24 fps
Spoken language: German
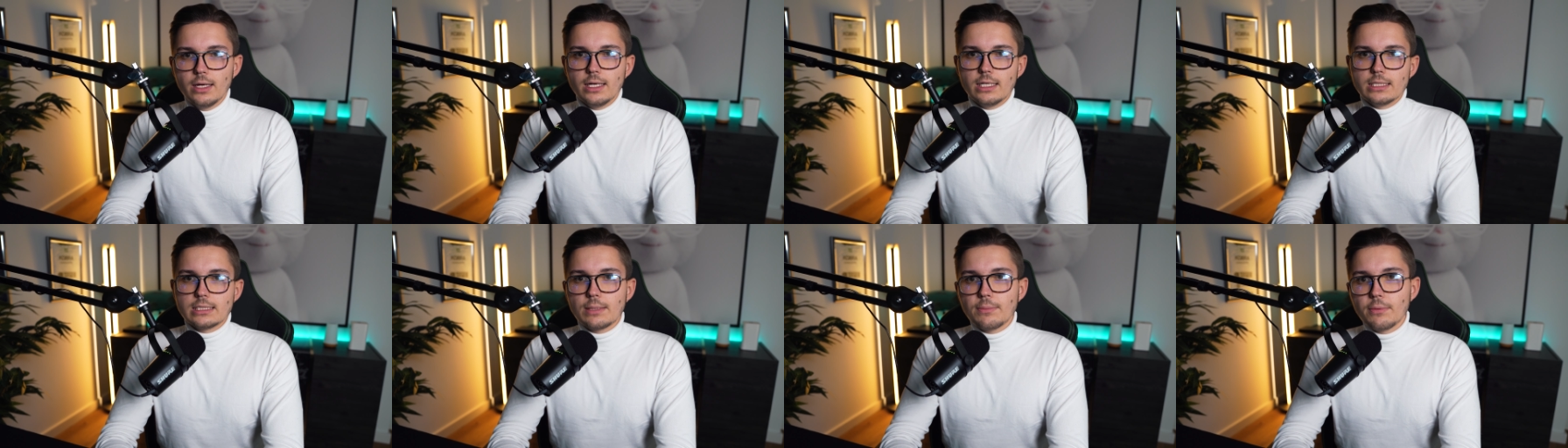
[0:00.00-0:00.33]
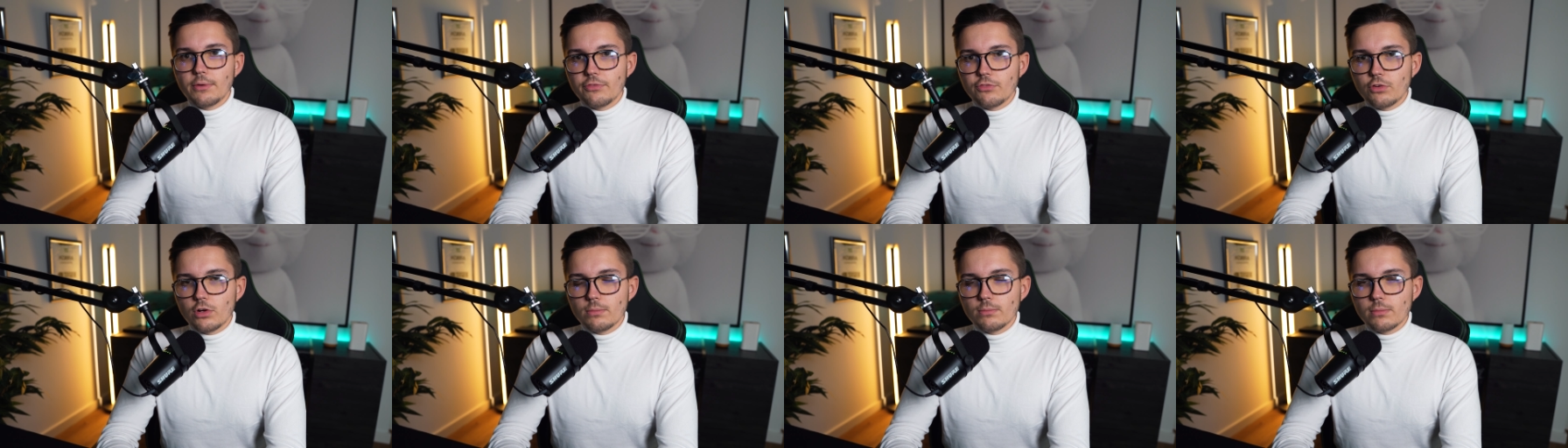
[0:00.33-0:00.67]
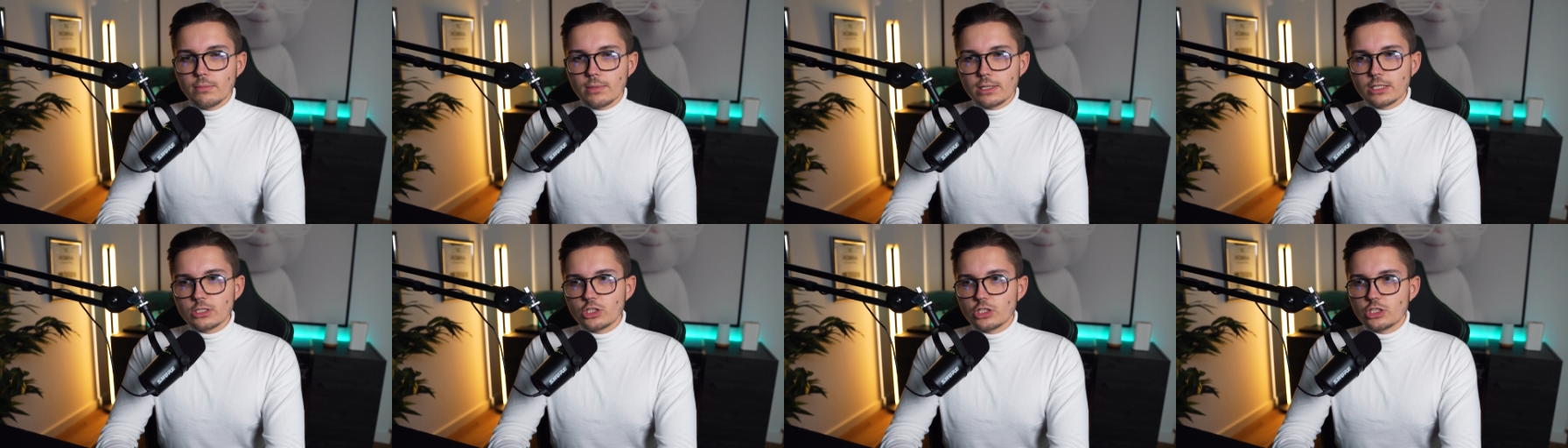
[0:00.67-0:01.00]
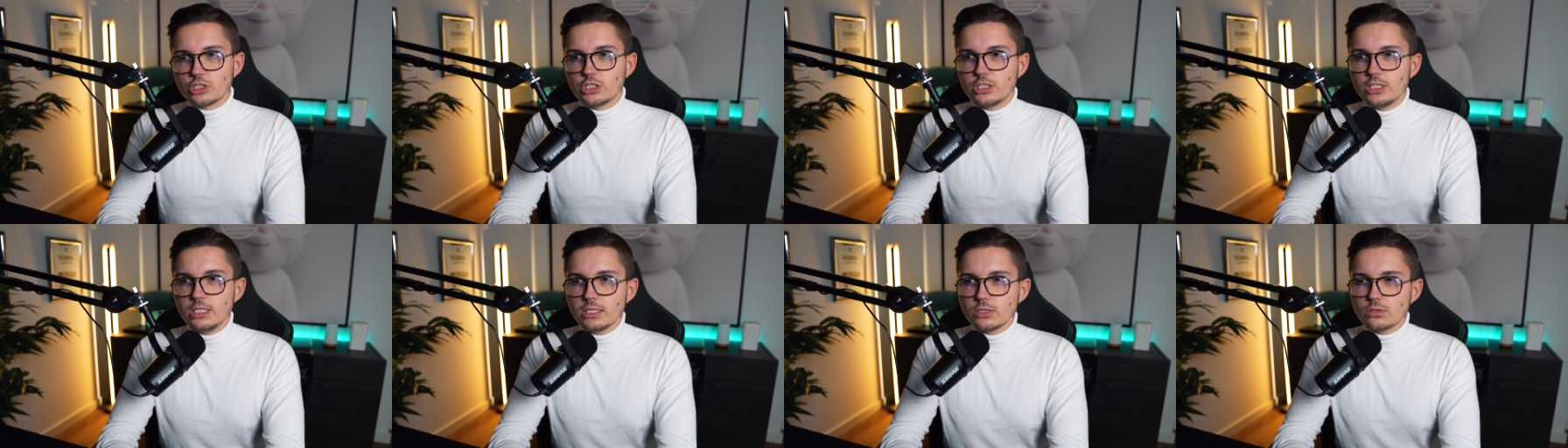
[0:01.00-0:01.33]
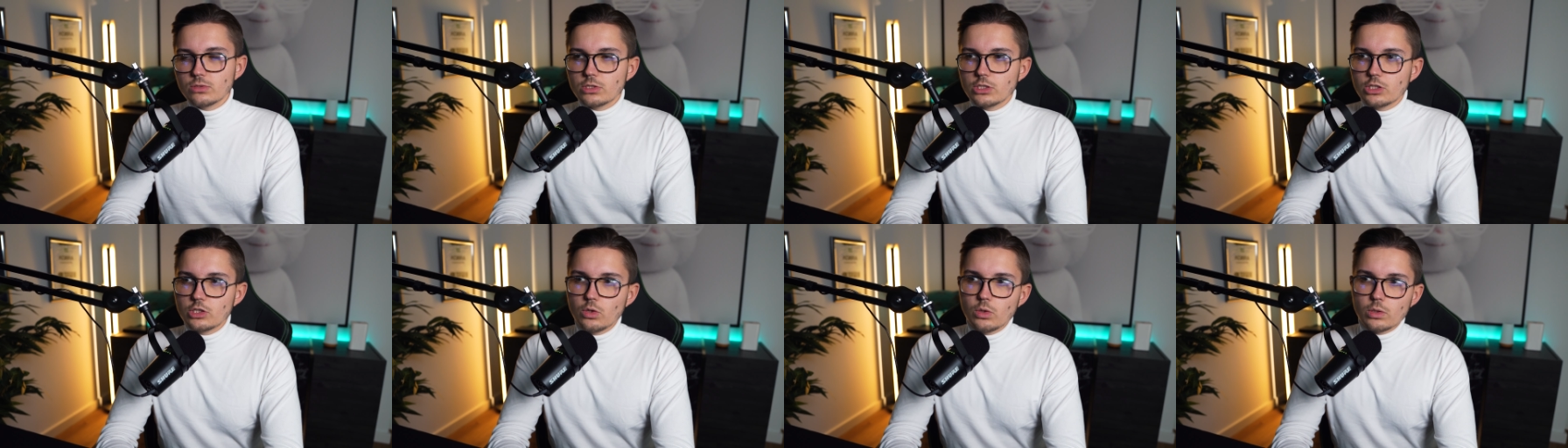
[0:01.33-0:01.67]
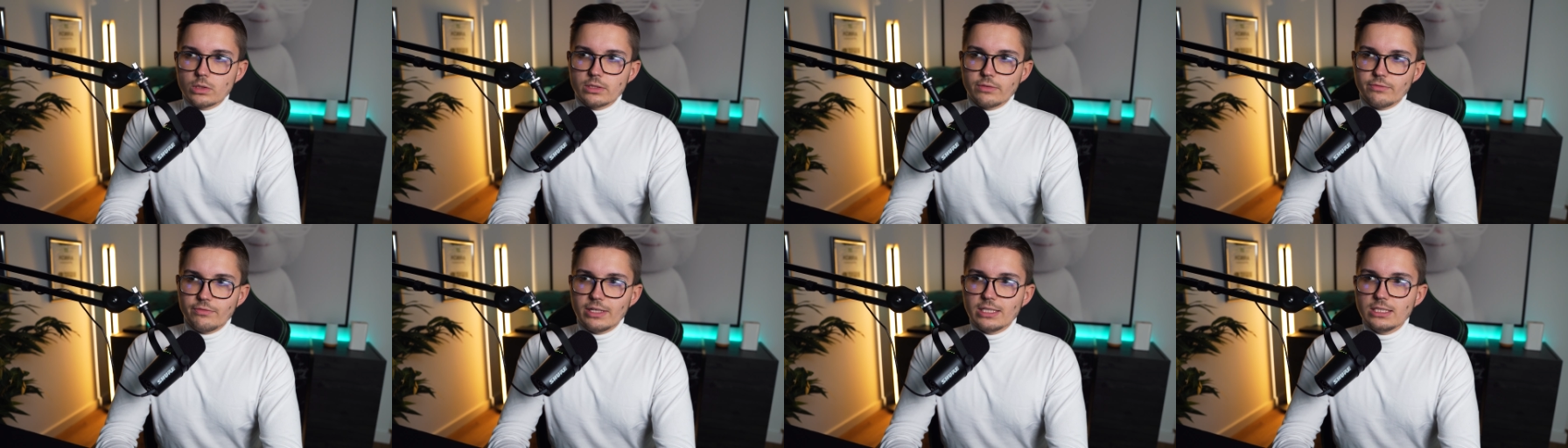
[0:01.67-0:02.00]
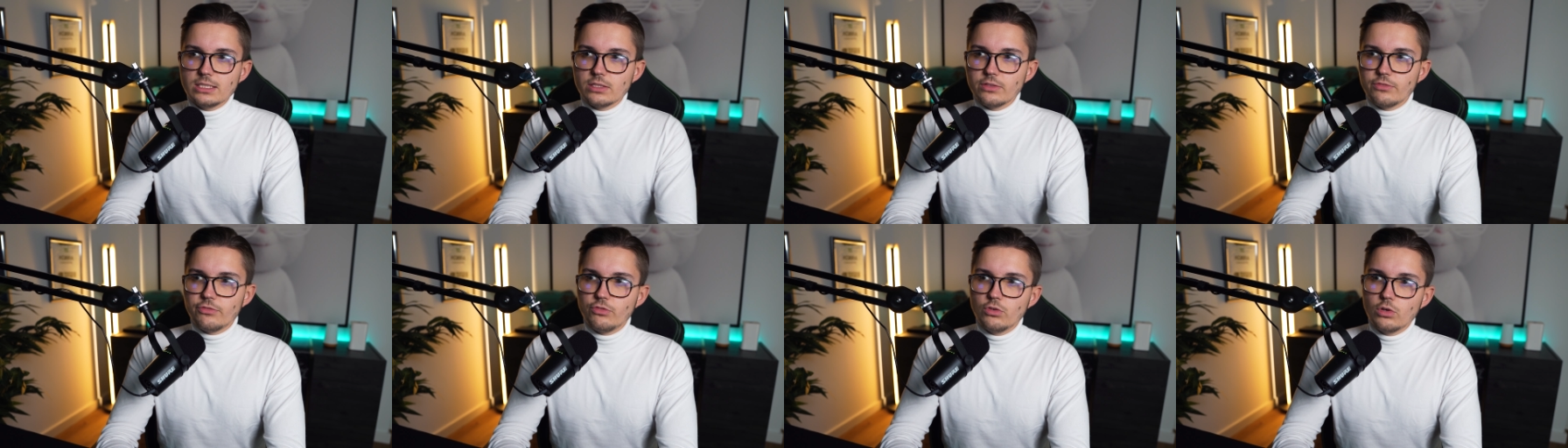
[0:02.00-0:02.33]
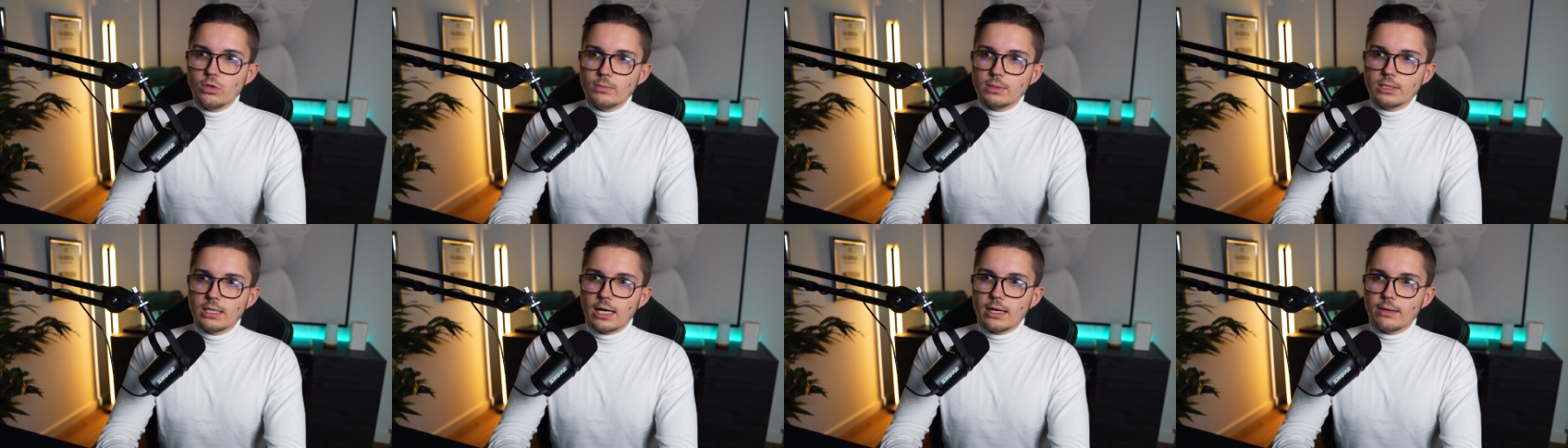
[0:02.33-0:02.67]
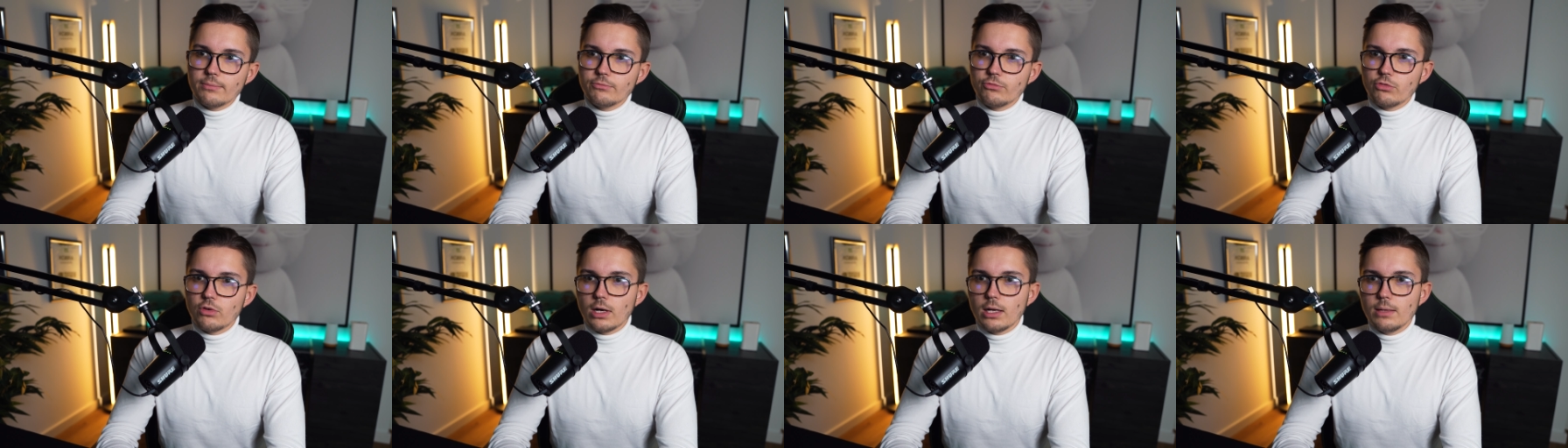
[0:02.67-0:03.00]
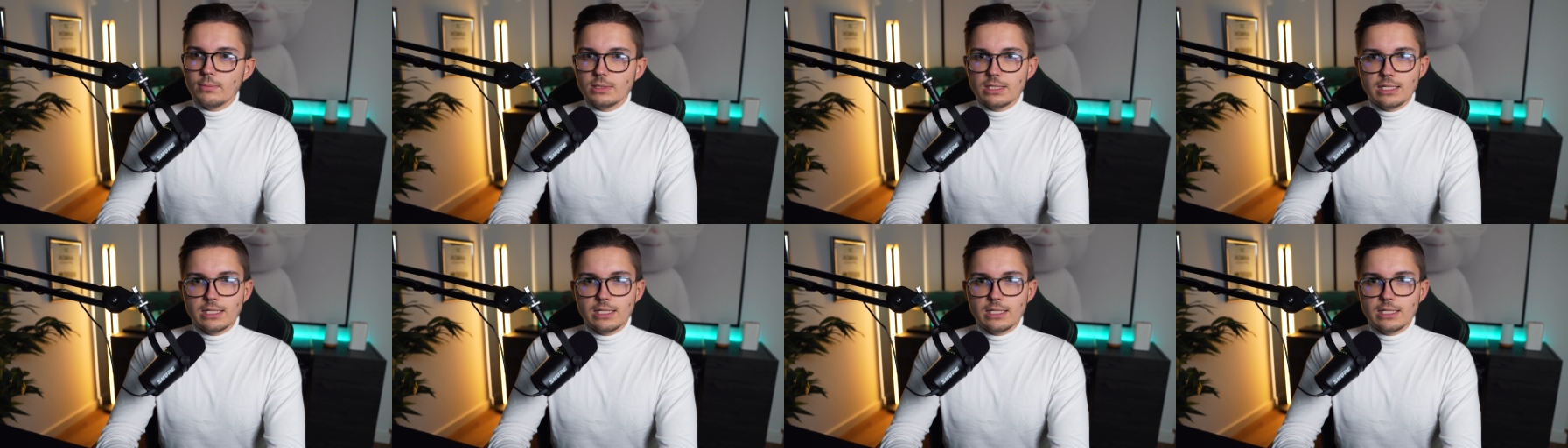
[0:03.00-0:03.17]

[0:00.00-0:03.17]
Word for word: Ich habe vor allem recherchiert und geguckt, welche Firmen haben vor allem